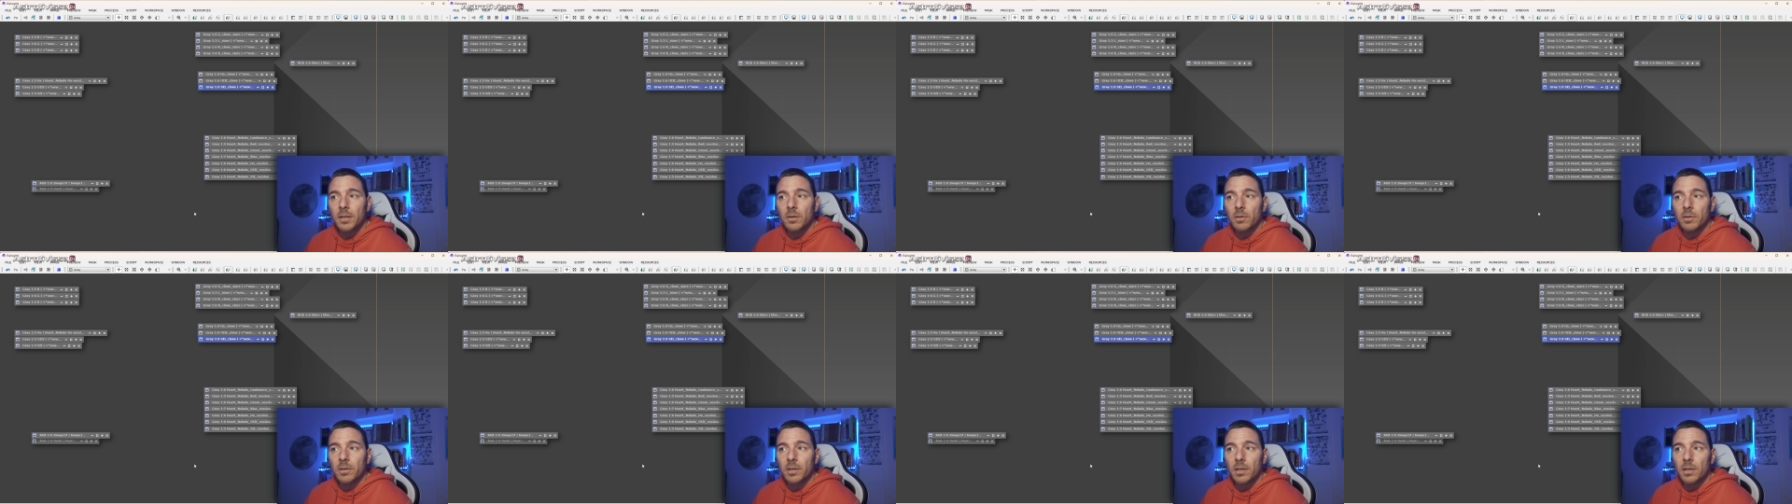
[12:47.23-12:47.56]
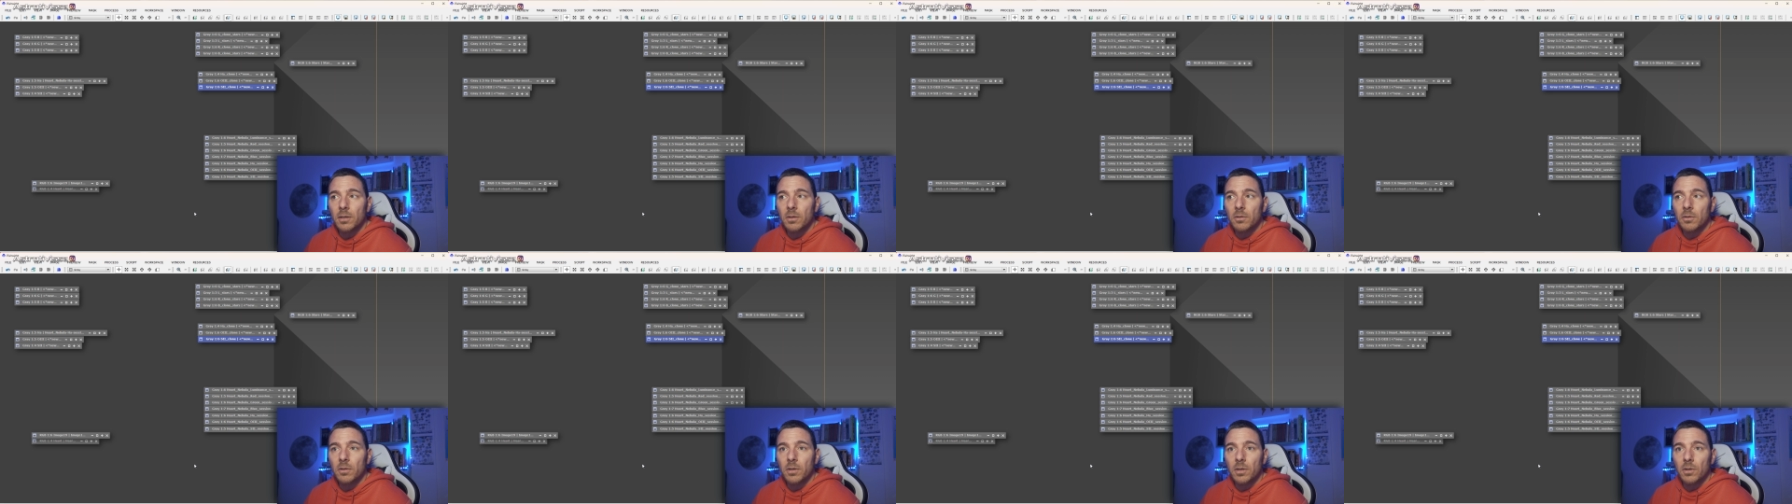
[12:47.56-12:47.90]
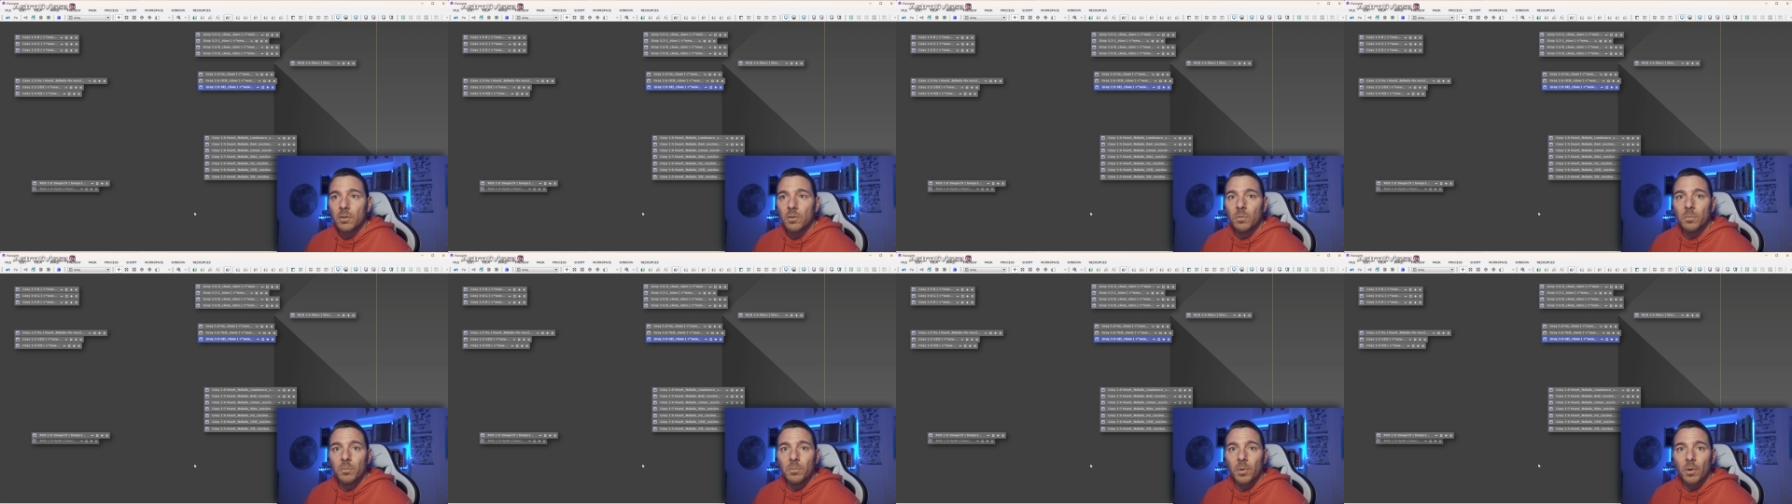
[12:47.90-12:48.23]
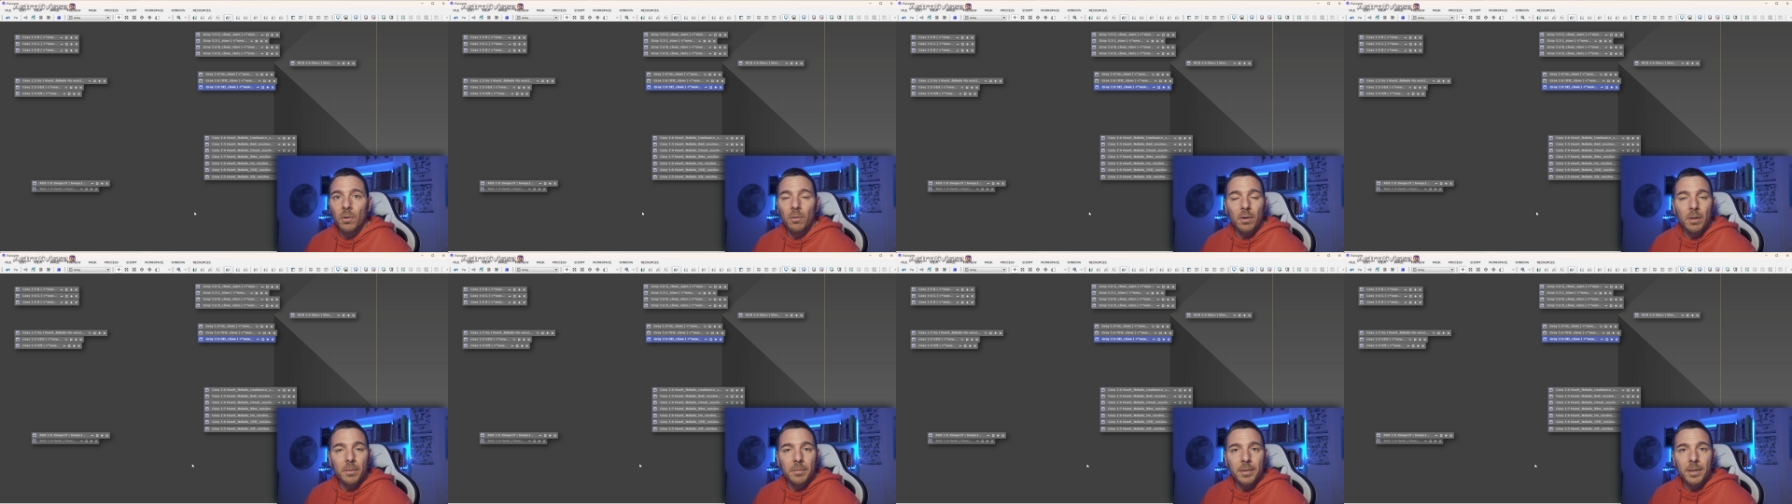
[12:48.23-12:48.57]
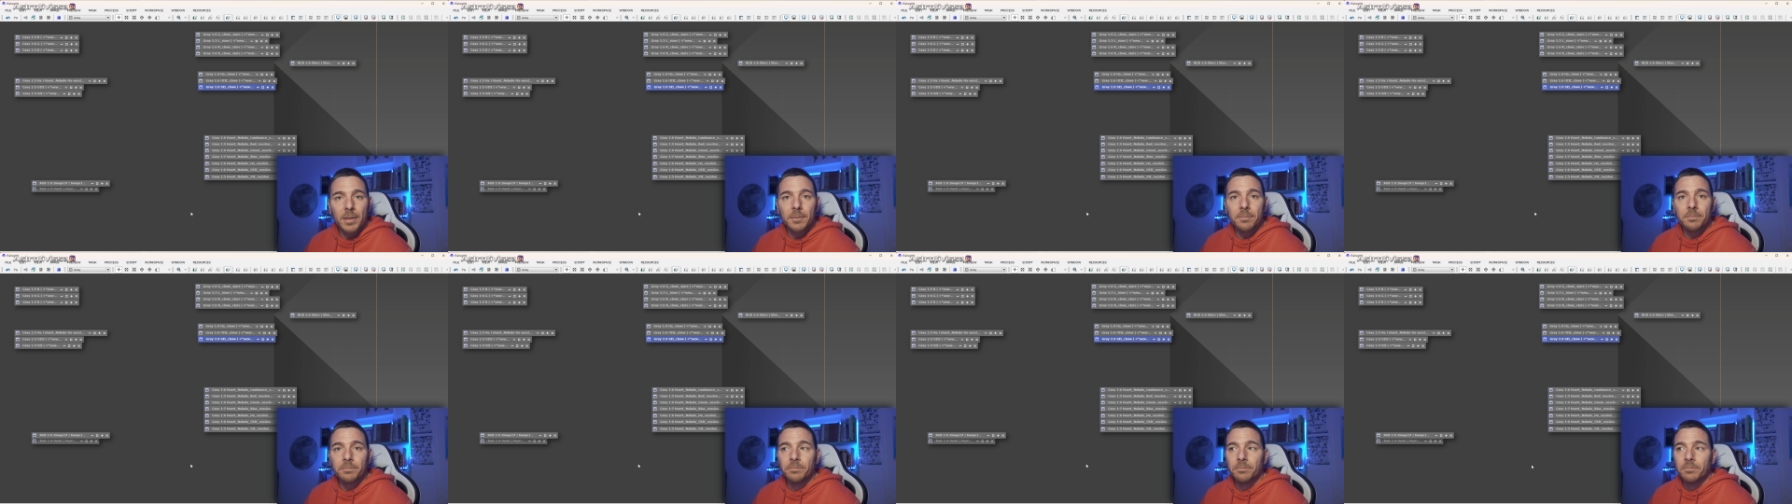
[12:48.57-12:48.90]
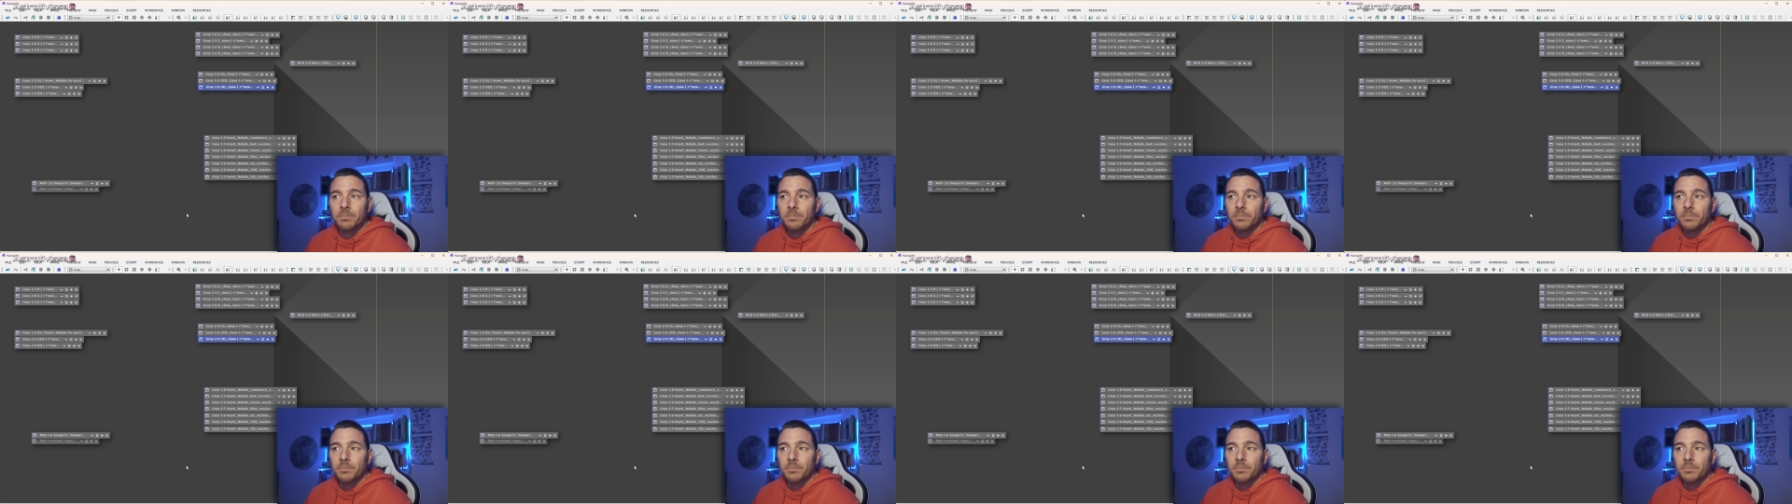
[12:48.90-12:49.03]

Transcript: no he tenido ningún problema.